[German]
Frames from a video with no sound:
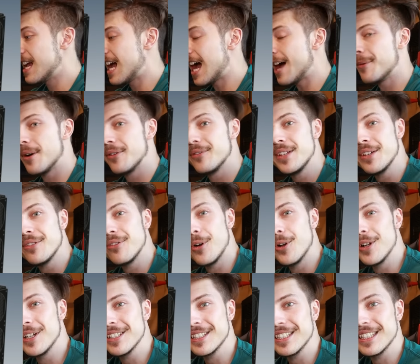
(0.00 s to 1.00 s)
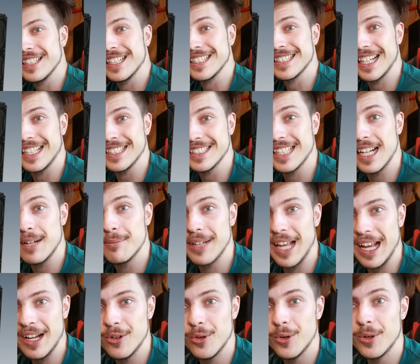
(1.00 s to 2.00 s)
Aber wir wollen das Ganze am
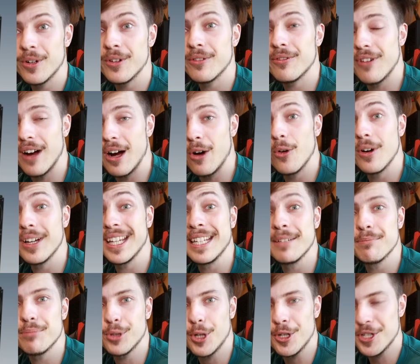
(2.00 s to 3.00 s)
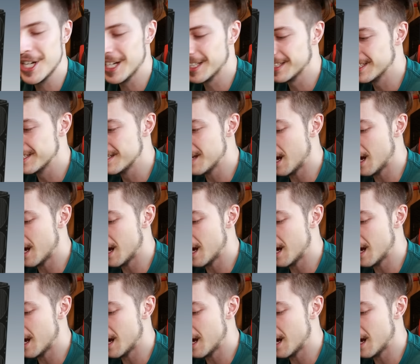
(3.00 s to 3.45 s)
Gecko V in Project